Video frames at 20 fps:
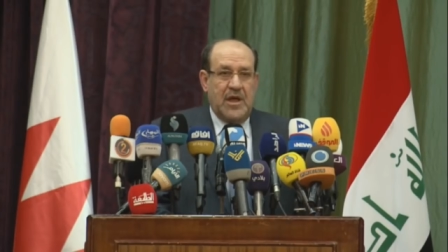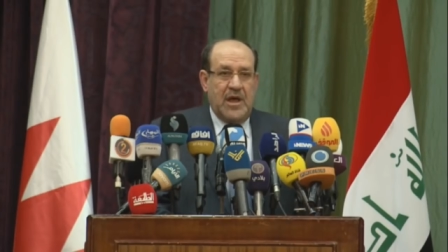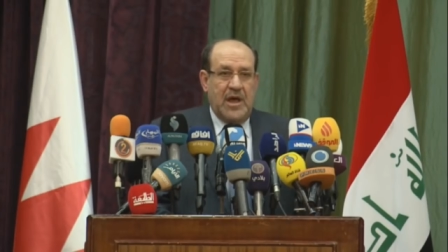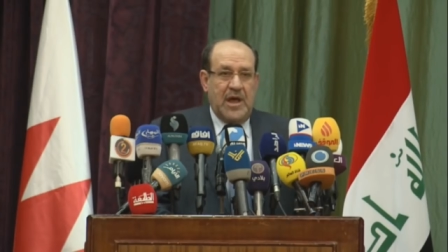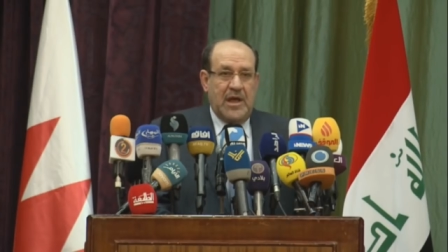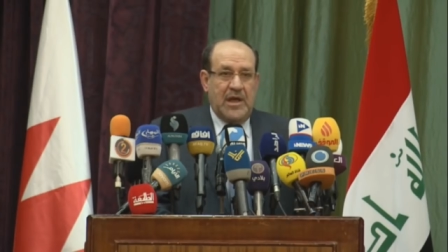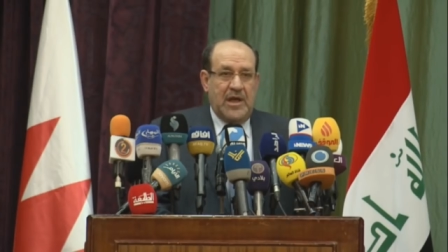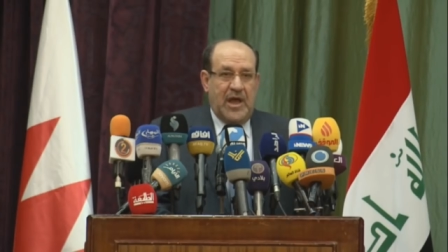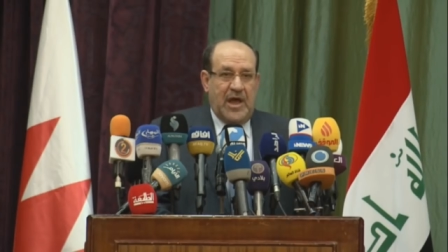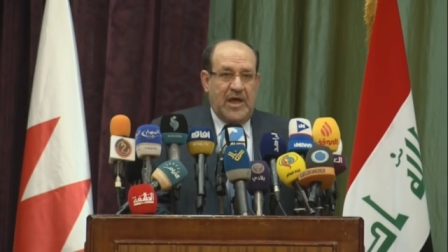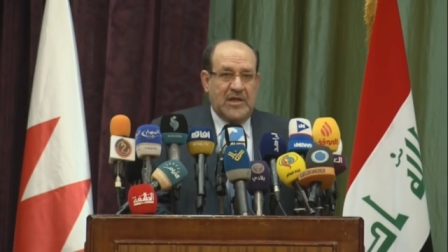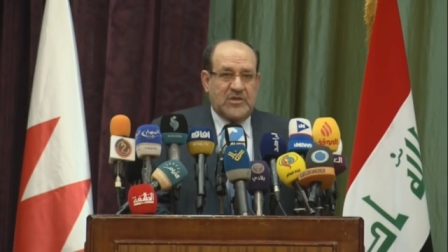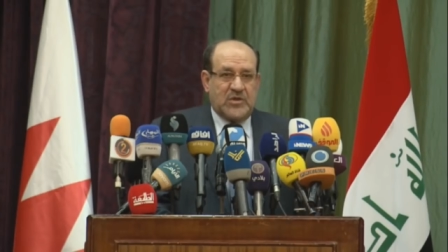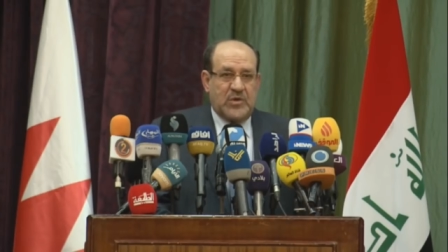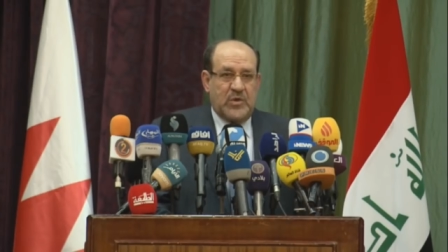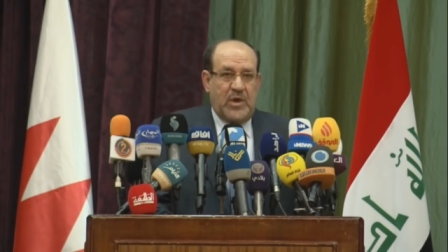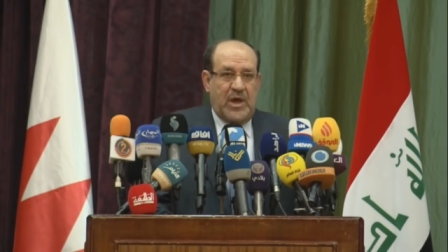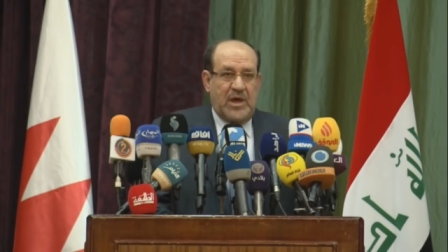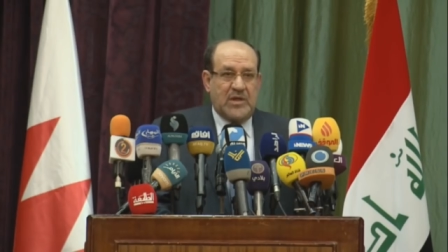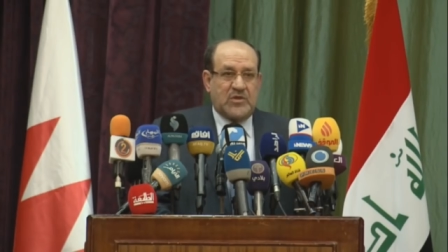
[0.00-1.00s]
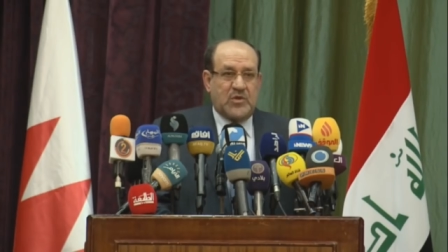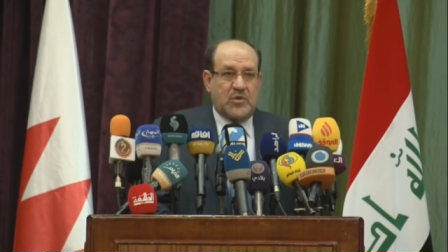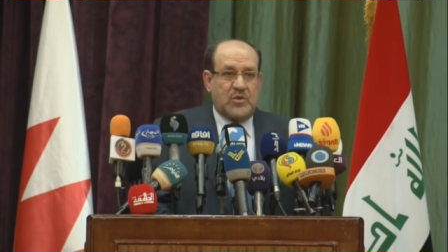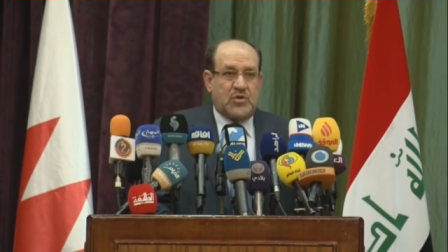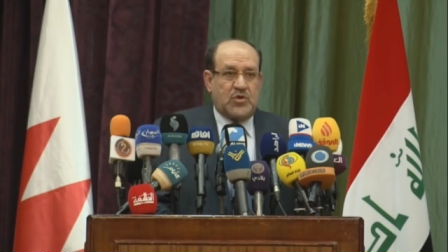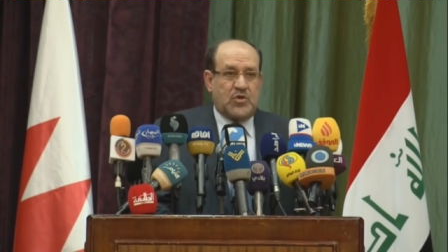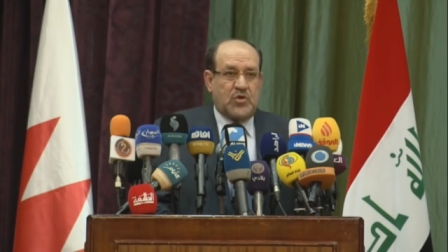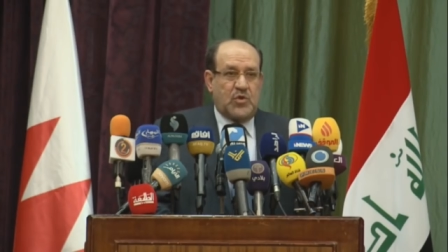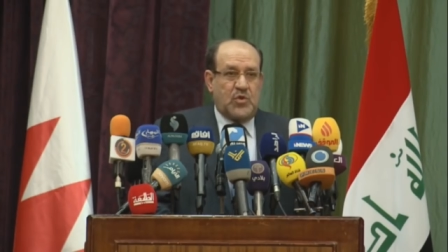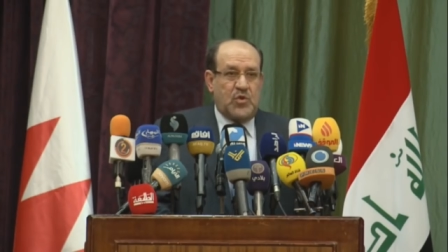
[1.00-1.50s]
العصر عصر
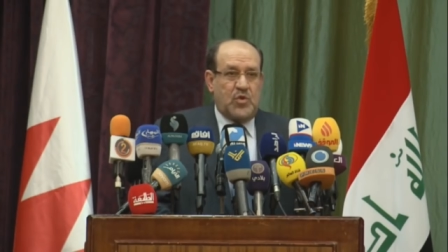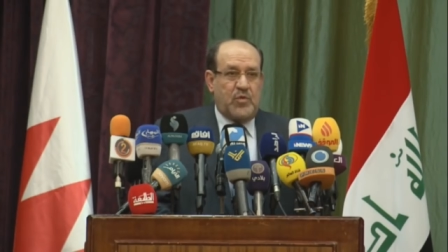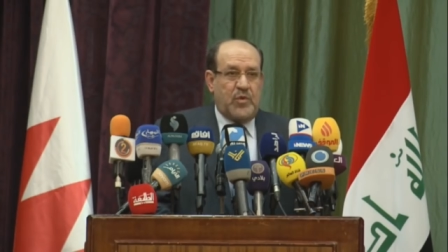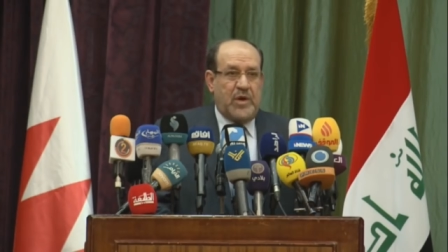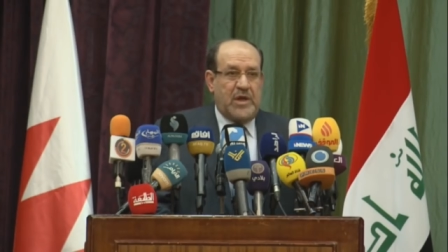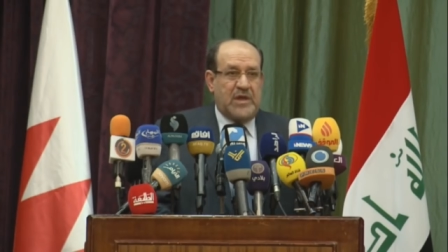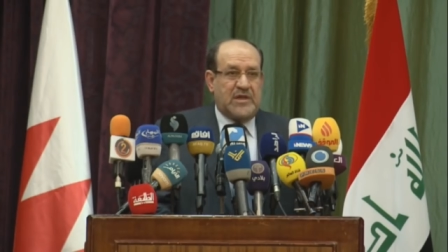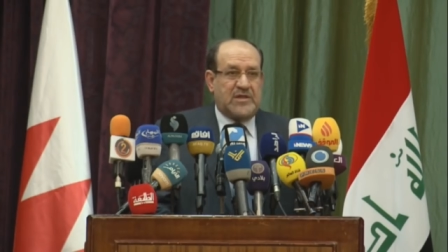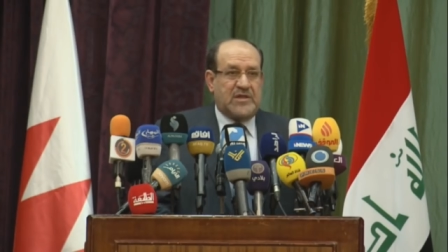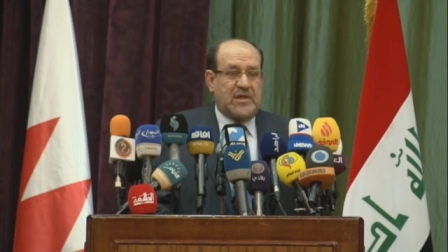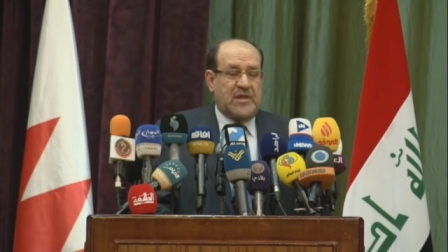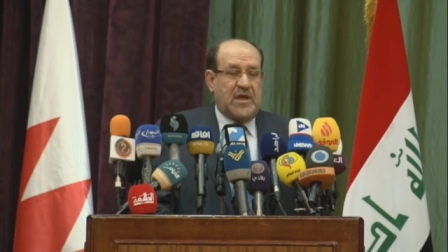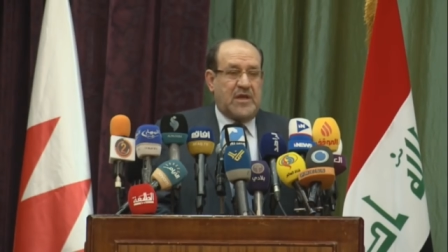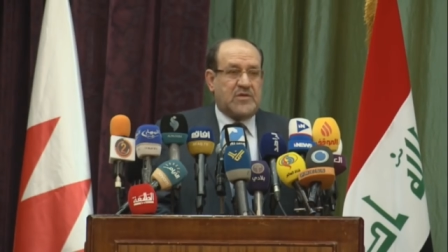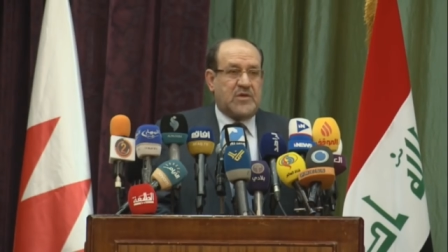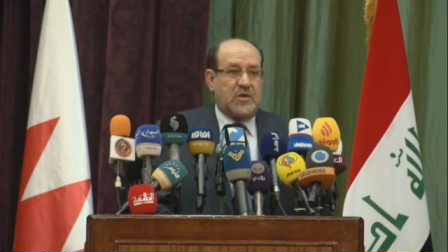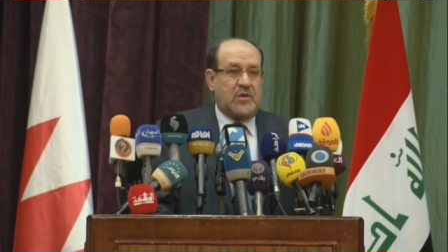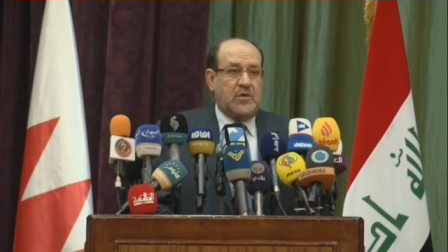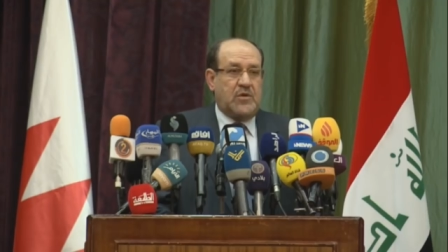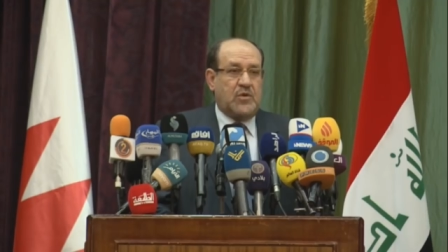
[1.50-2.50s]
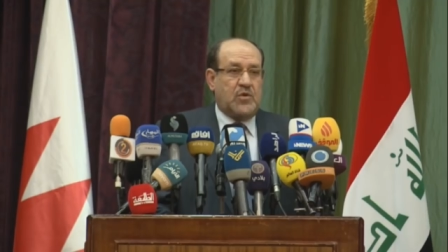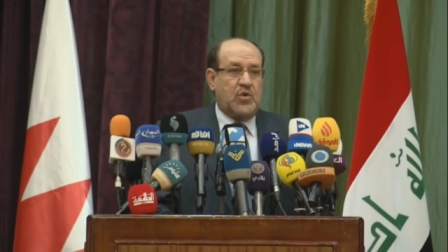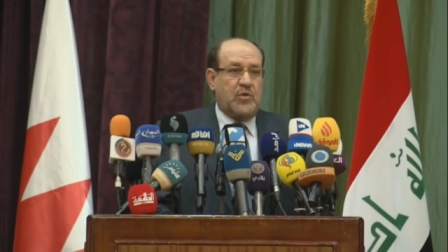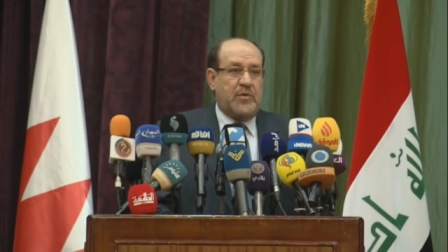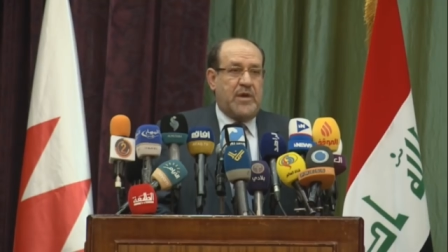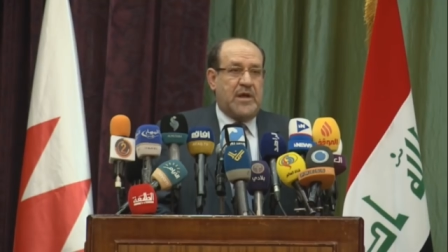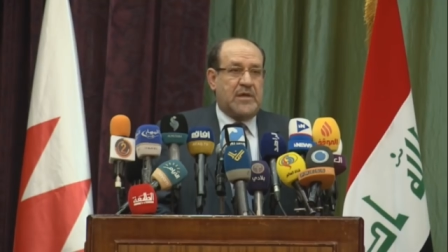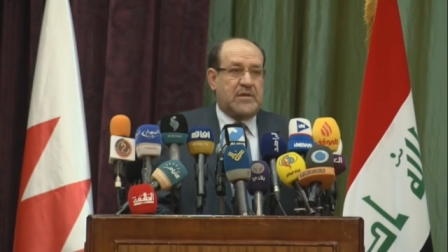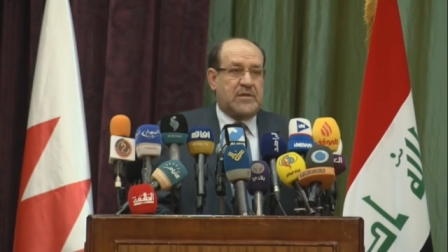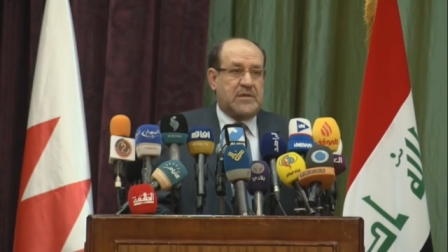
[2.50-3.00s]
الشعوب وليست عصر
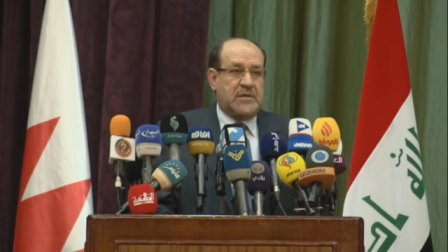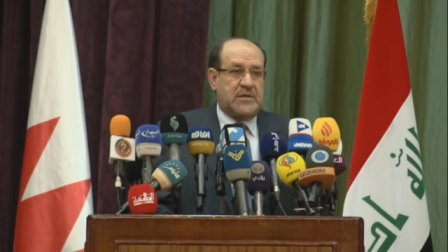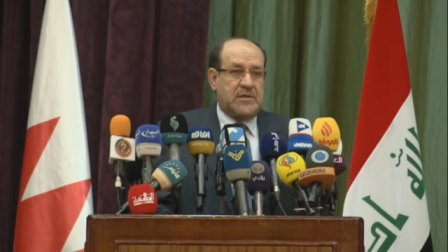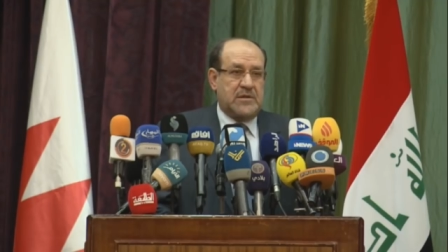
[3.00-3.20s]
الحكومات